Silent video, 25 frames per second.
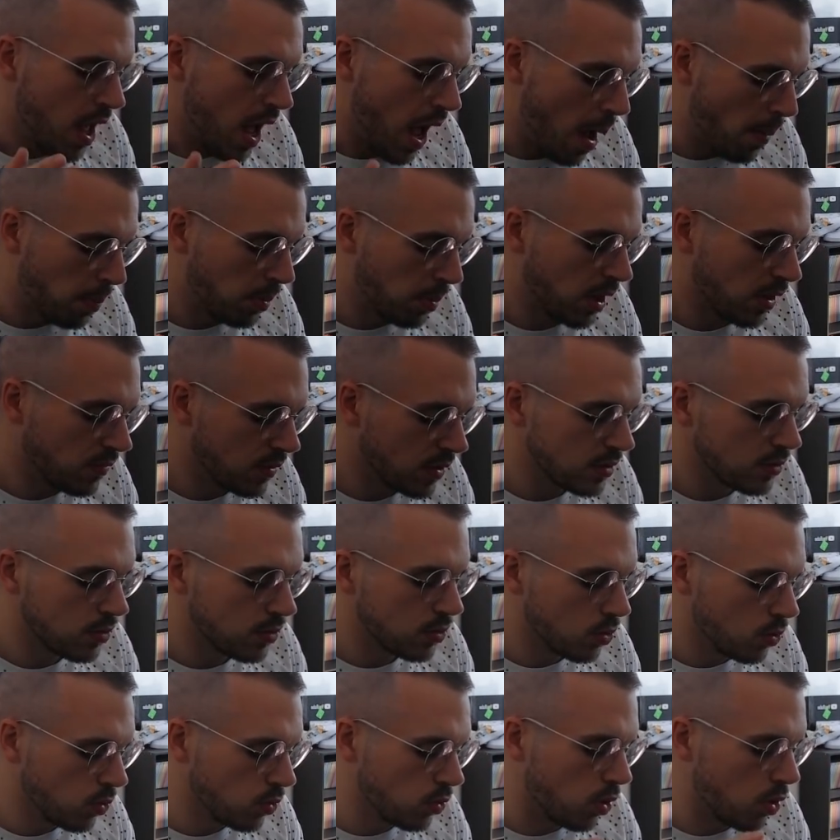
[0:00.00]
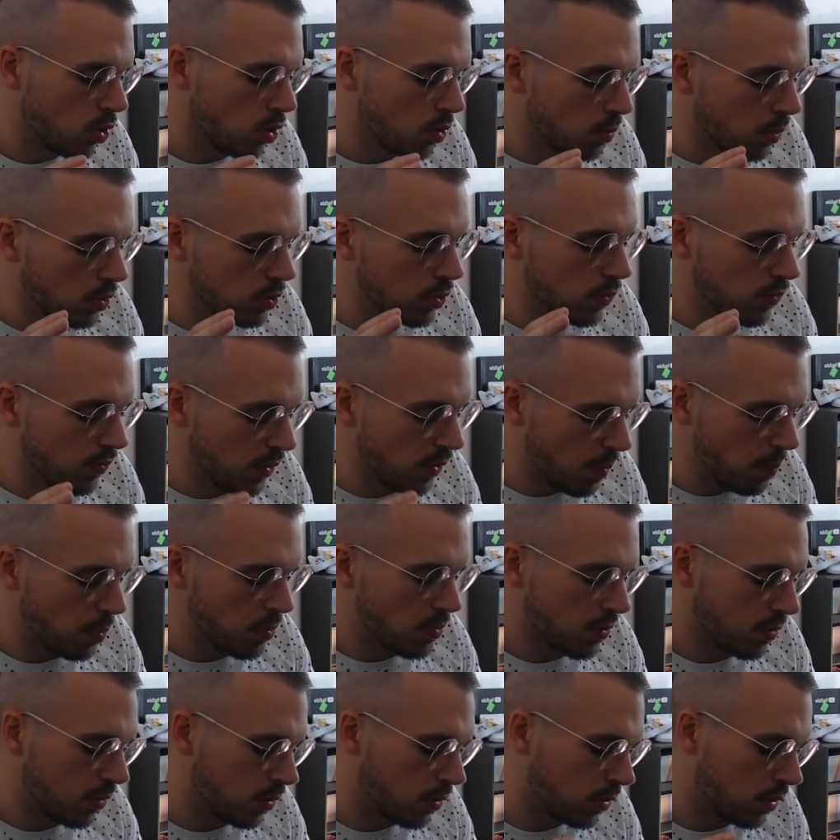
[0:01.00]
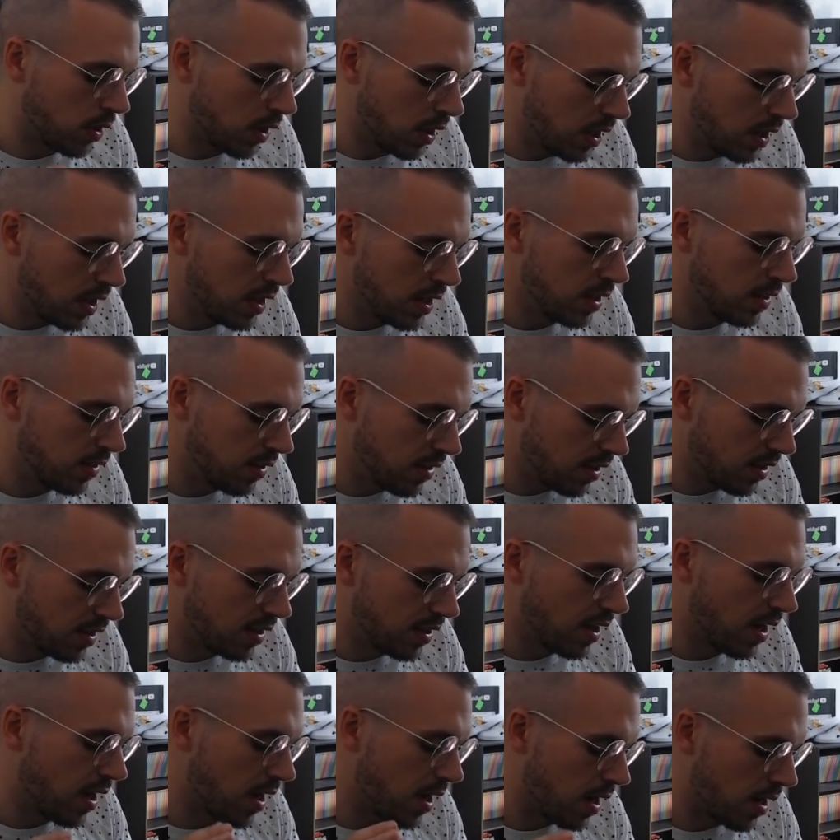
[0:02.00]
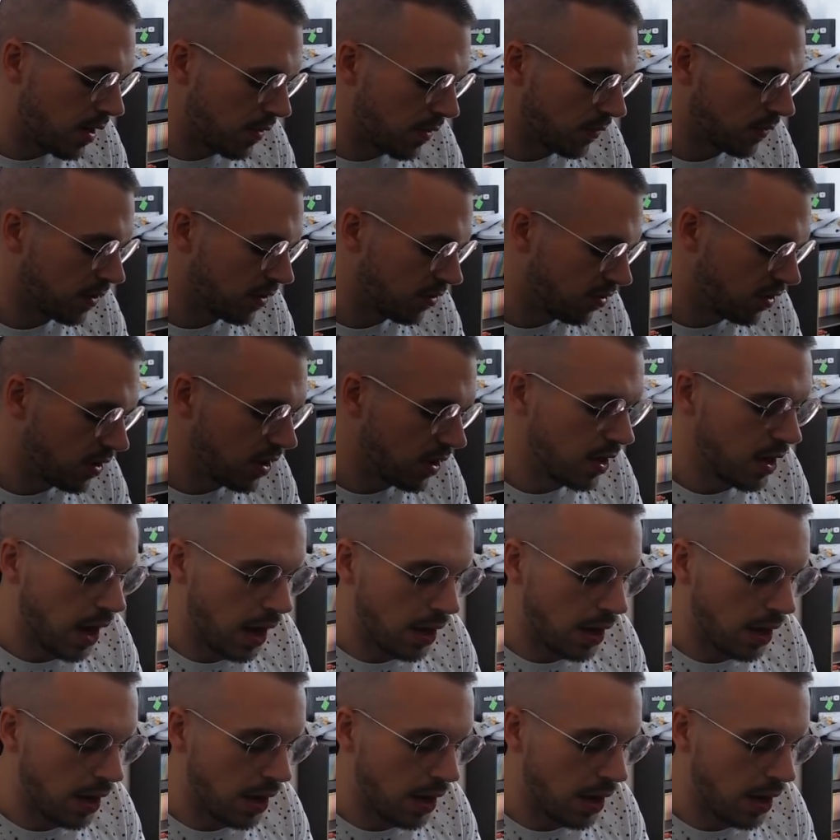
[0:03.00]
Après 20 secondes, augmente de 20% les dégâts infligés.